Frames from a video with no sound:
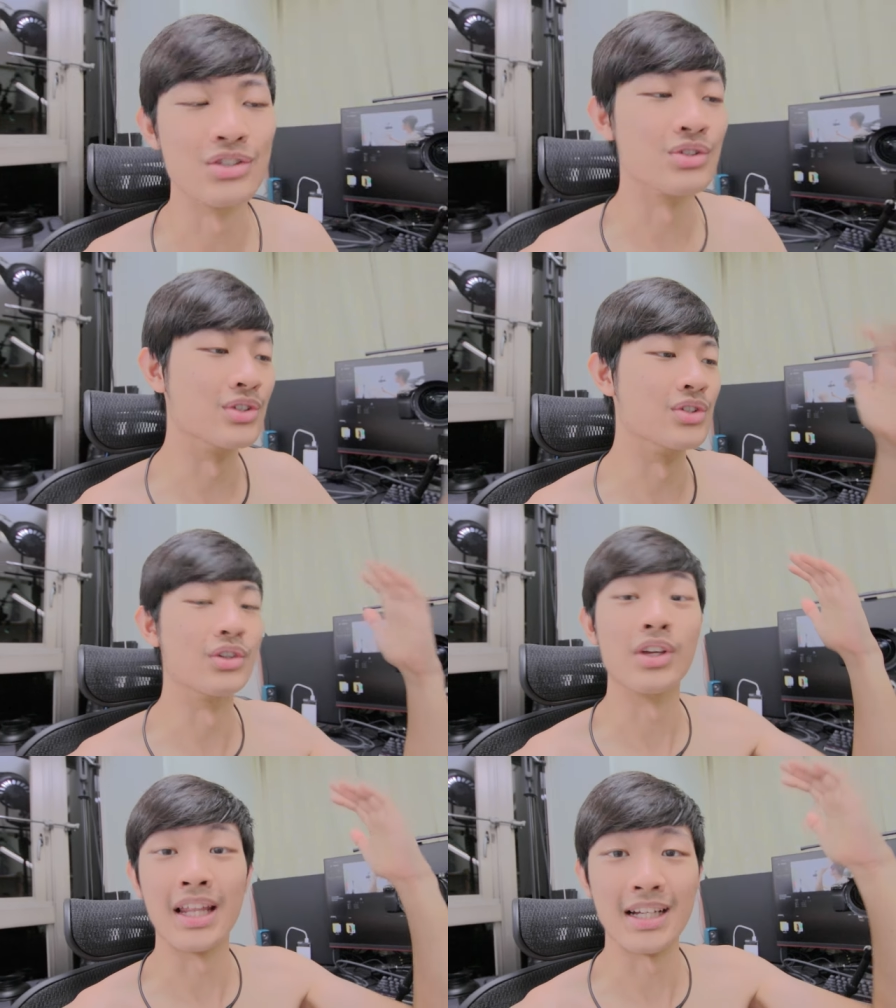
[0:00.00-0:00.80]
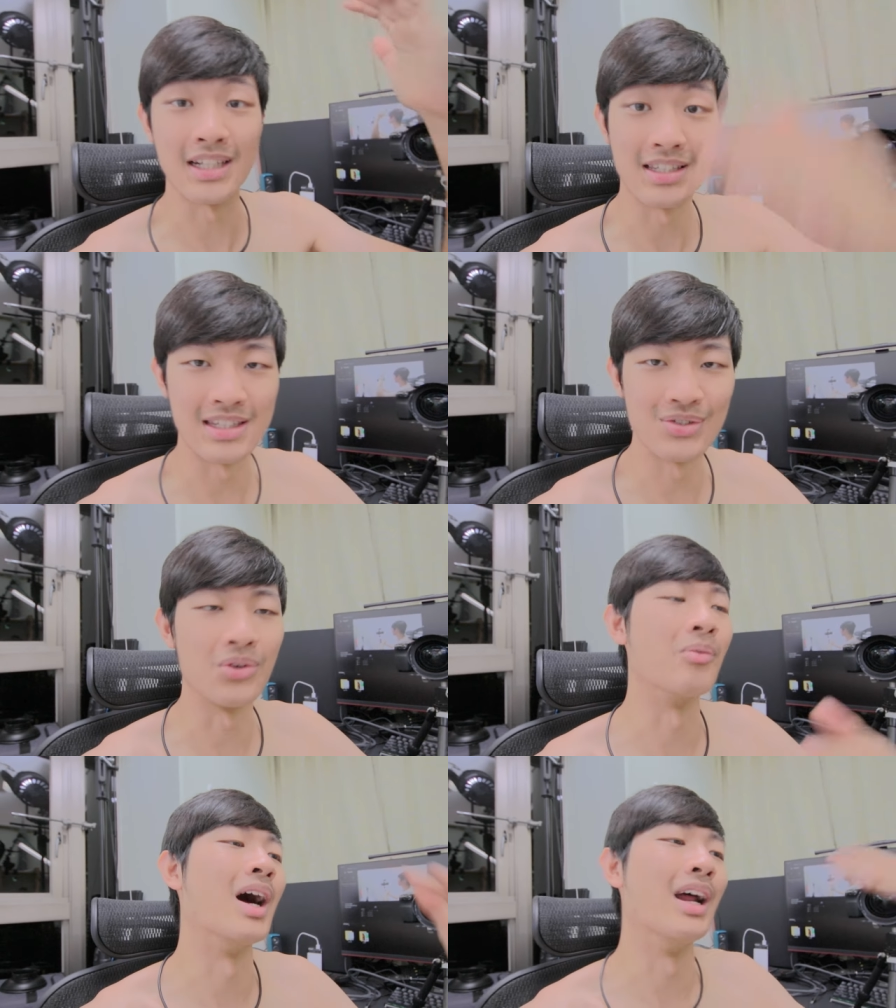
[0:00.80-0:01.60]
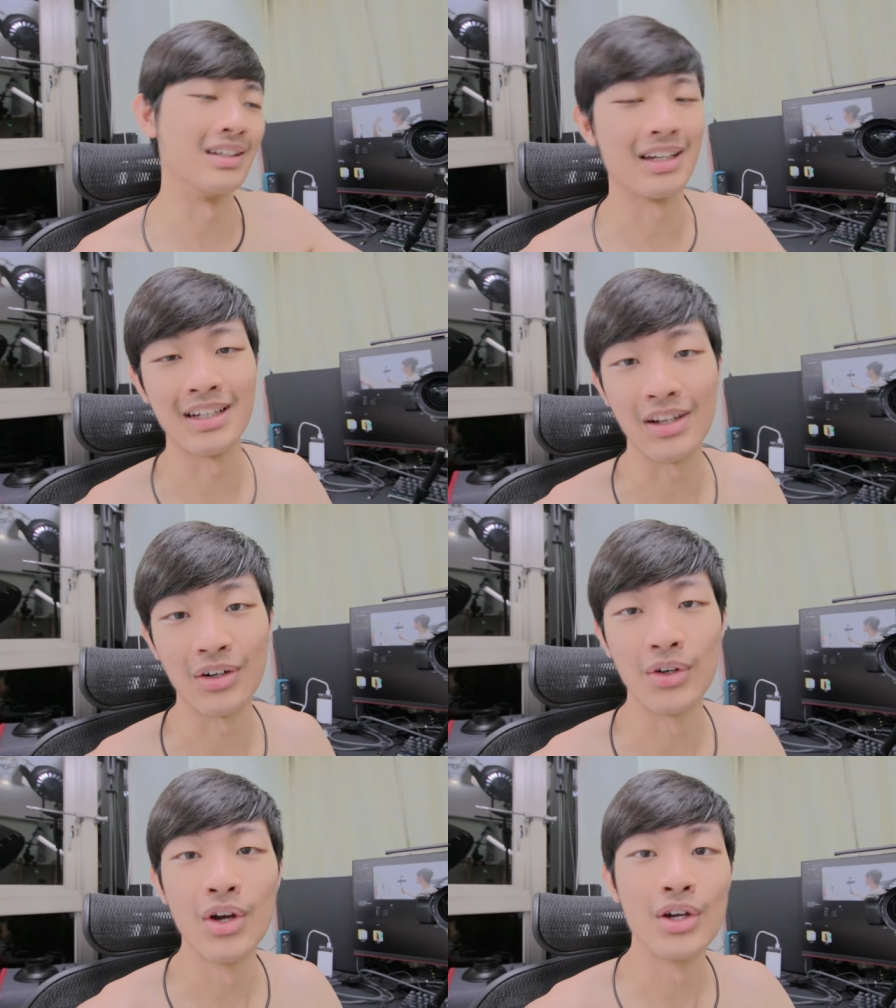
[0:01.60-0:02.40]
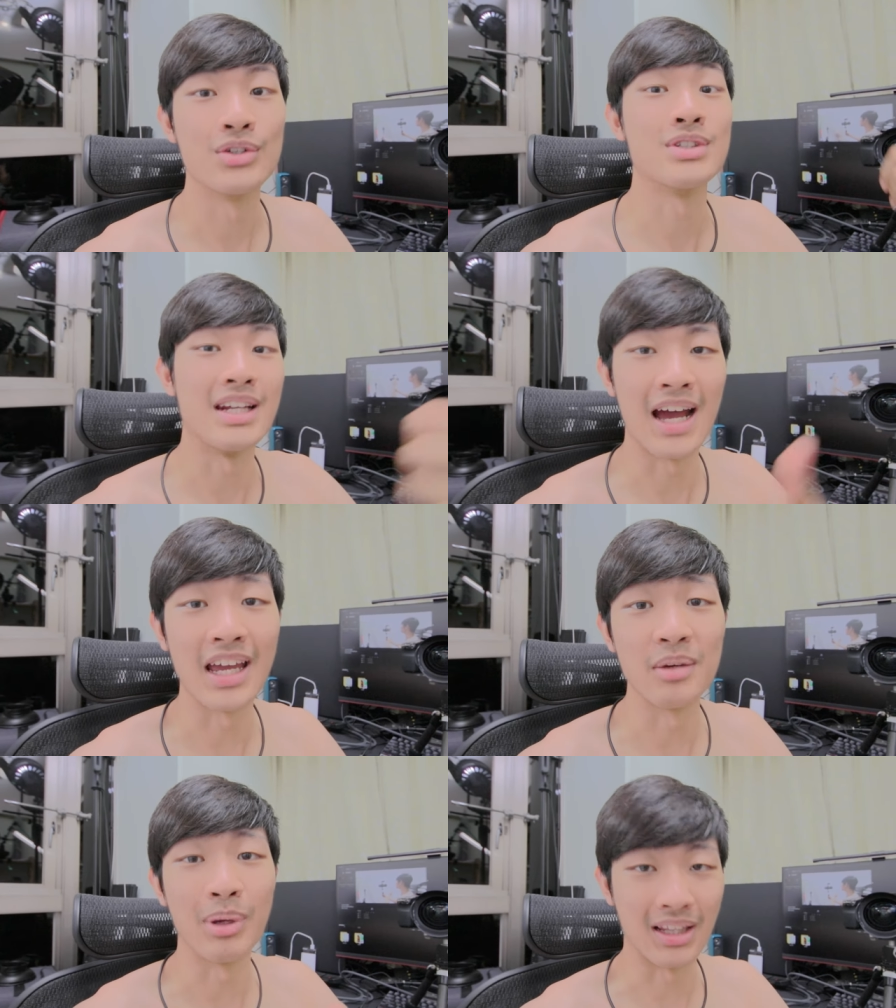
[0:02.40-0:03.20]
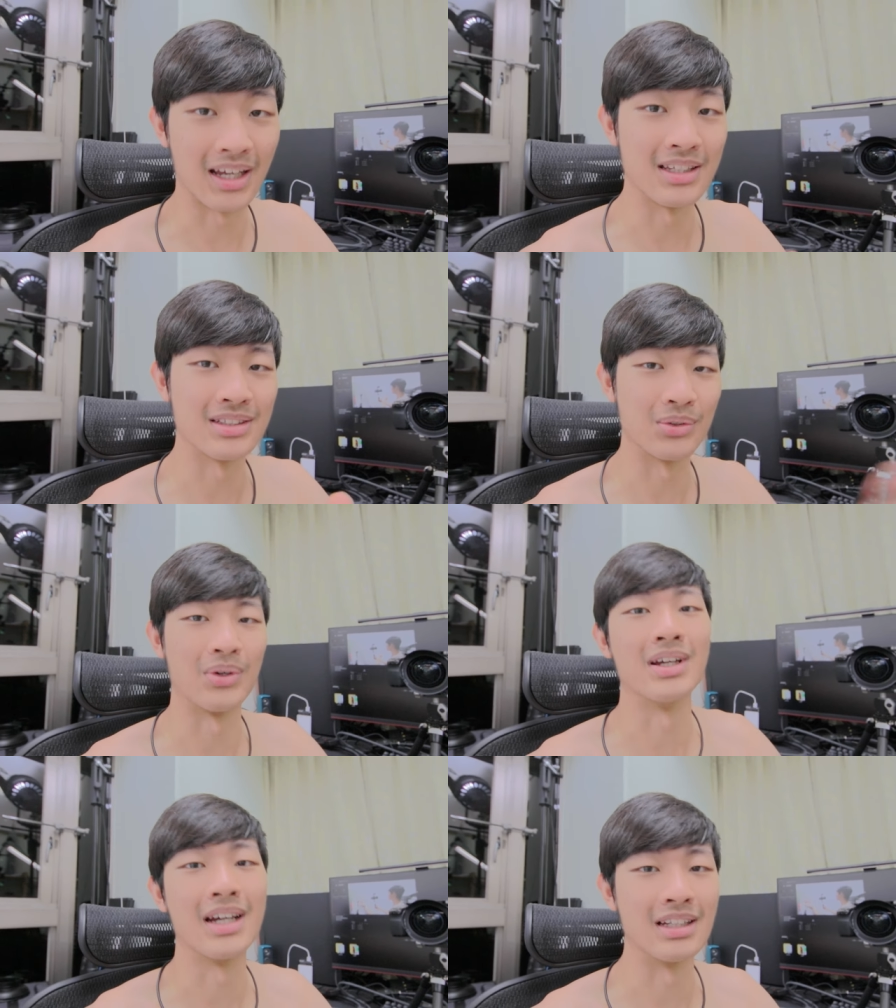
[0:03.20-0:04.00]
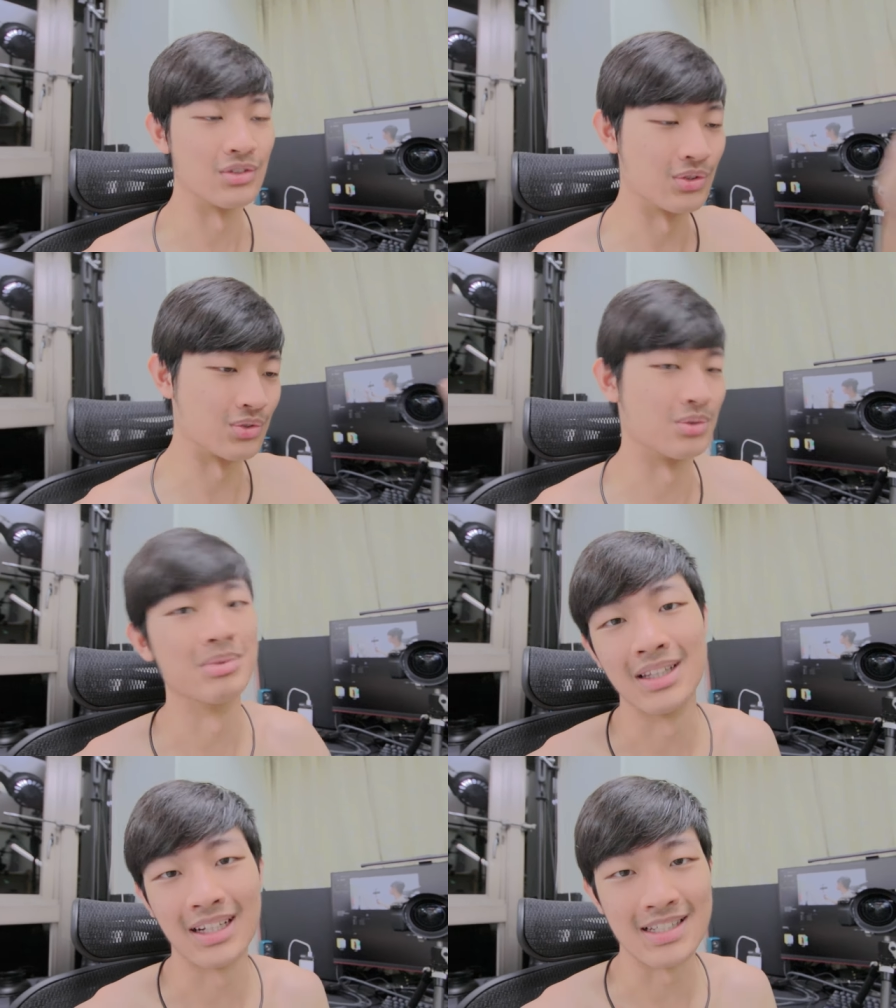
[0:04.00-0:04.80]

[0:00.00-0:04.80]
就是给大家资讯嘛，看要。在哪一个平台上观看就随便大